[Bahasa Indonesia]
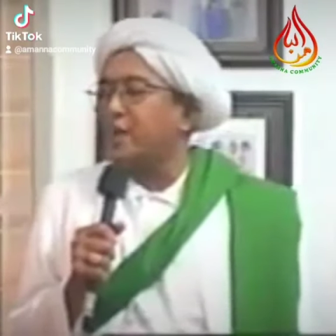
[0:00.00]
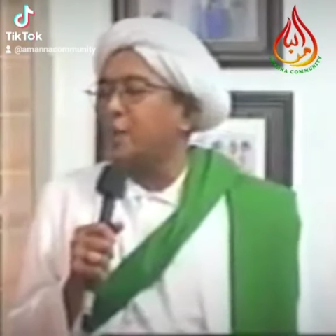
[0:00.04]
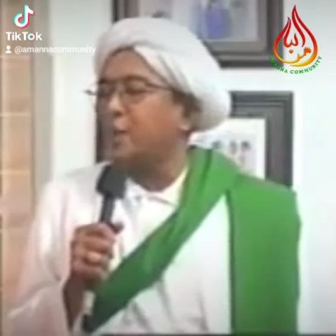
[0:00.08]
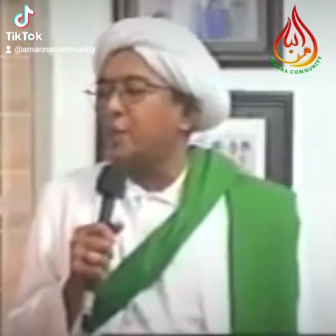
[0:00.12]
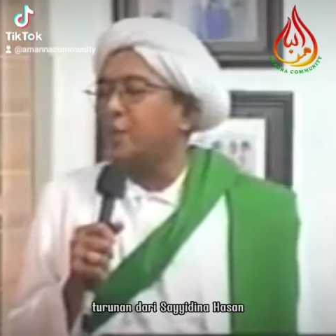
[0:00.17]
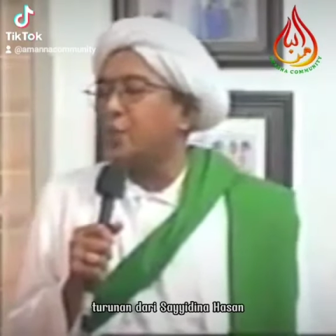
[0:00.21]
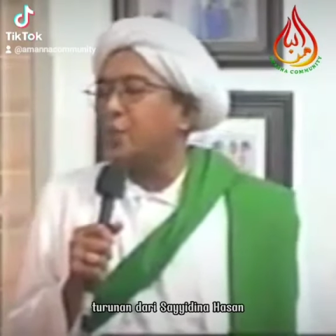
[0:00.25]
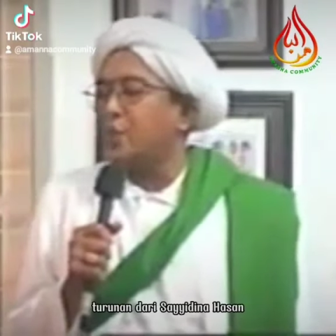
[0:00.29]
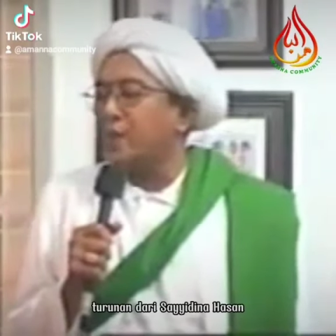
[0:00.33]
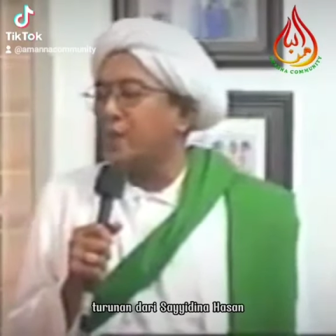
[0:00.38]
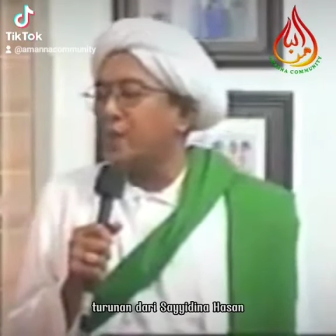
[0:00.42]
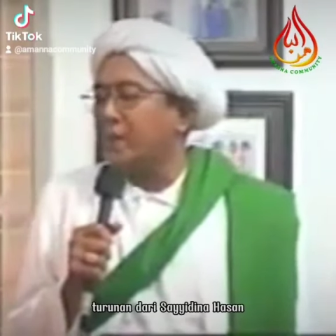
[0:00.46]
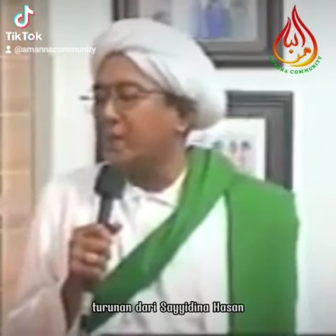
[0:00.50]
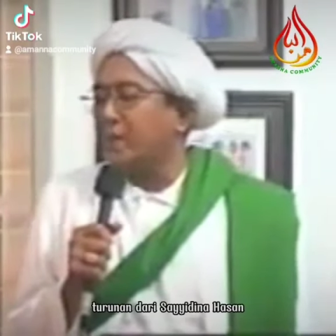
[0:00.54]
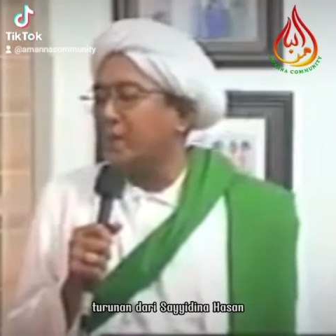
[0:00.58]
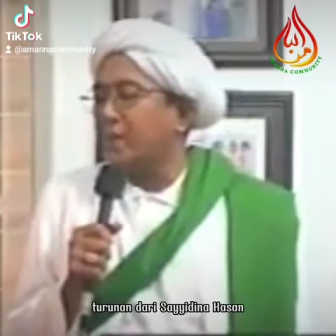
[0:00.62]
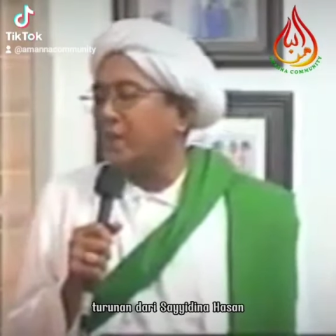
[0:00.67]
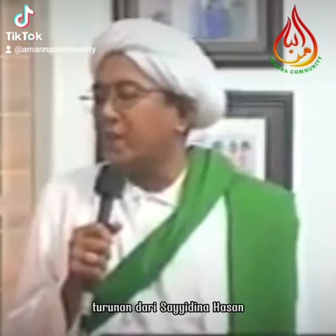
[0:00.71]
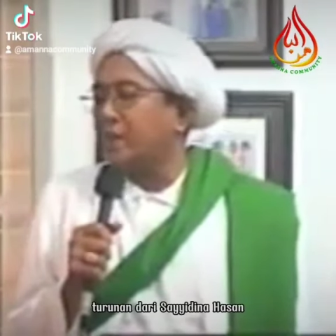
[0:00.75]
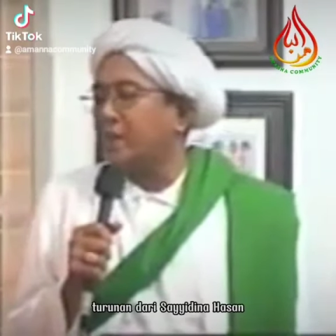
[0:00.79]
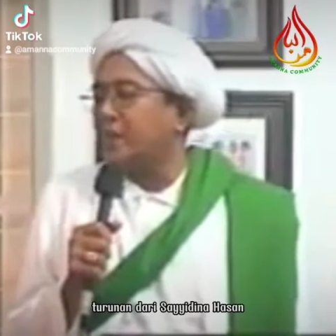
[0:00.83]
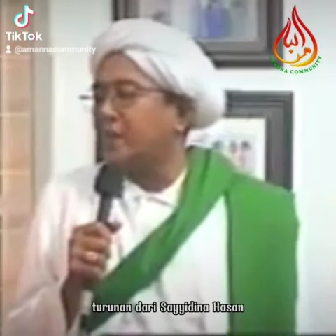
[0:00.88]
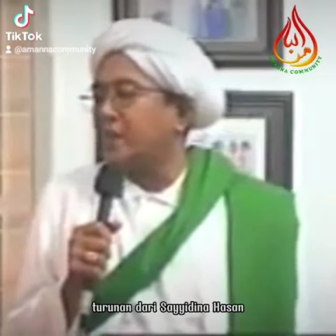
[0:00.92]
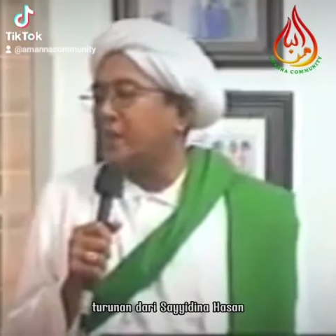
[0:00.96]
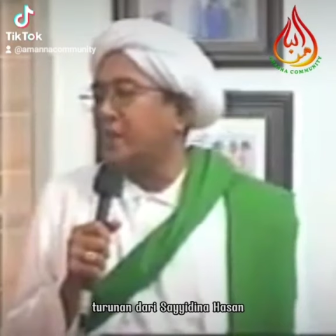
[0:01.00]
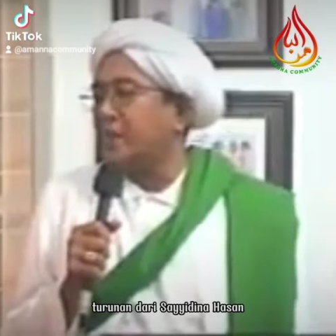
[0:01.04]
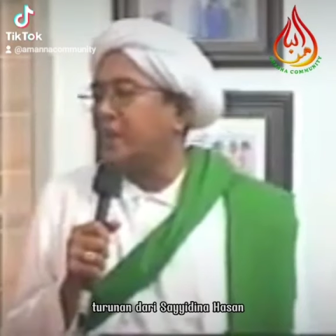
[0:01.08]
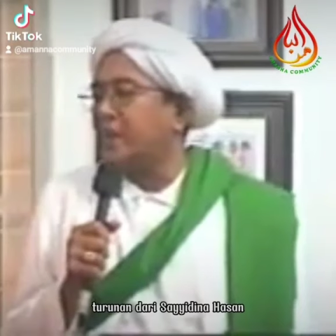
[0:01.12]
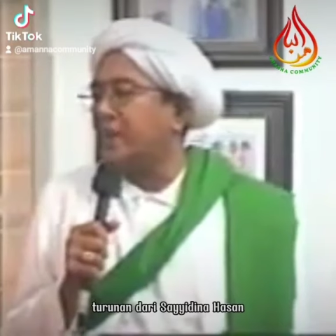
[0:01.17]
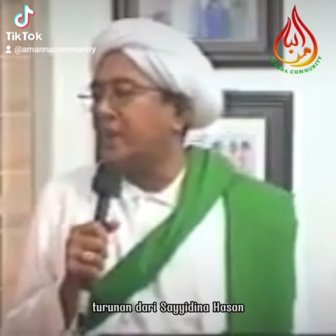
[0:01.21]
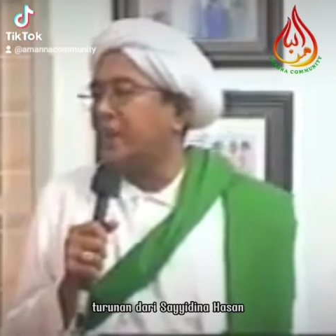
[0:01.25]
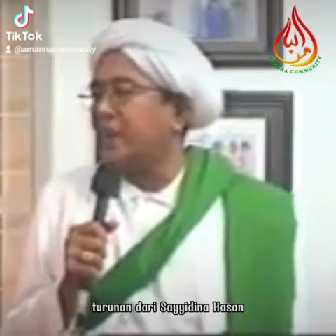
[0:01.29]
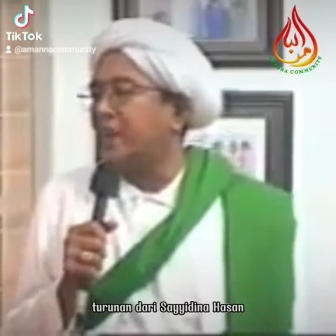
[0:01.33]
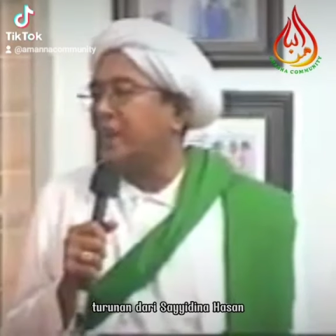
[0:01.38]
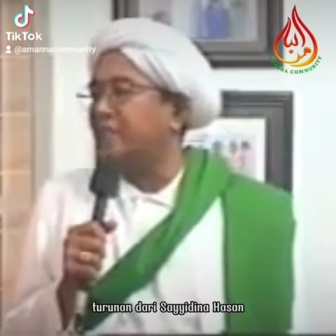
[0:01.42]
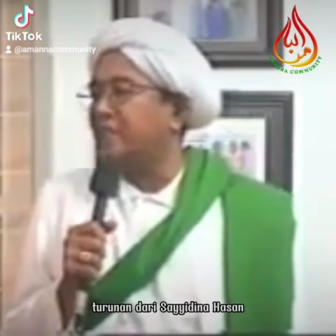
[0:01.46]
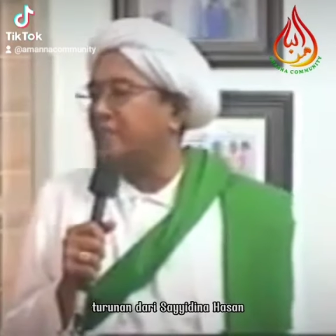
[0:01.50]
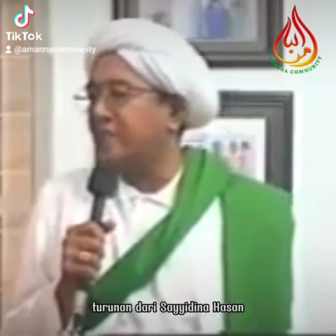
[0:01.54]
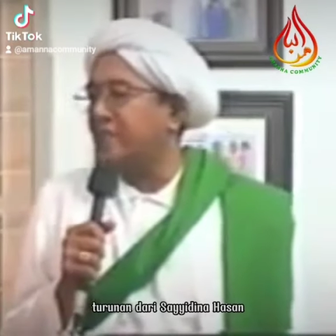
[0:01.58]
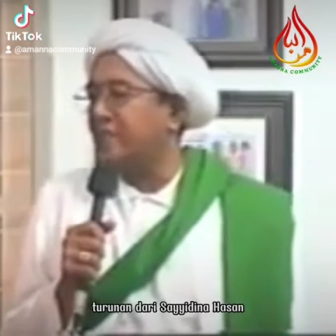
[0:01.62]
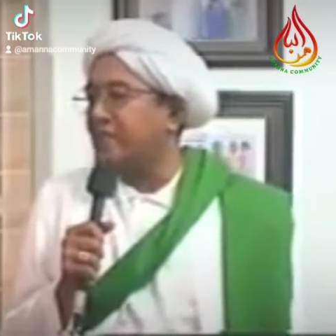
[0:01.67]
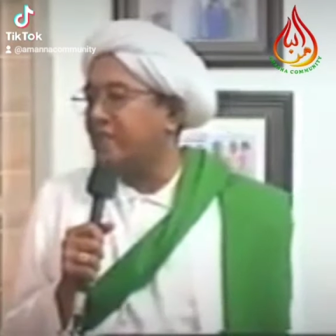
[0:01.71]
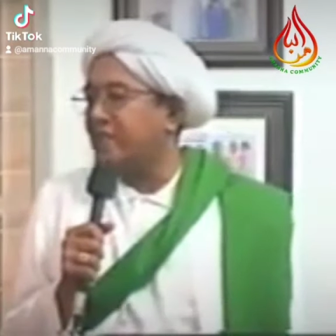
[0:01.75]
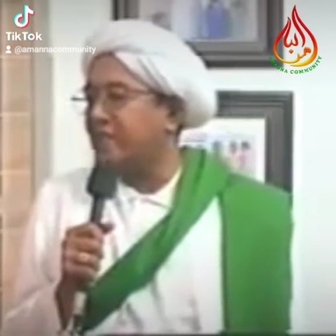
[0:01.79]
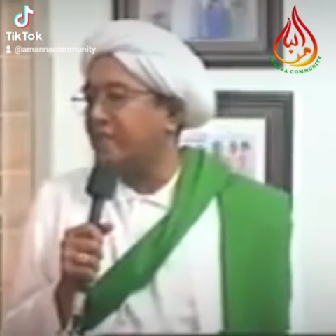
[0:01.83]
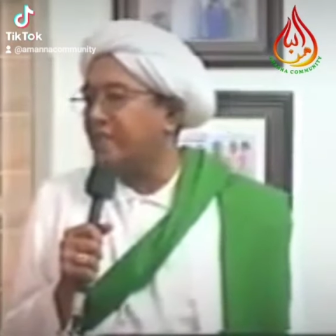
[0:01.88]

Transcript: turunan dari Sayyidina Hasan.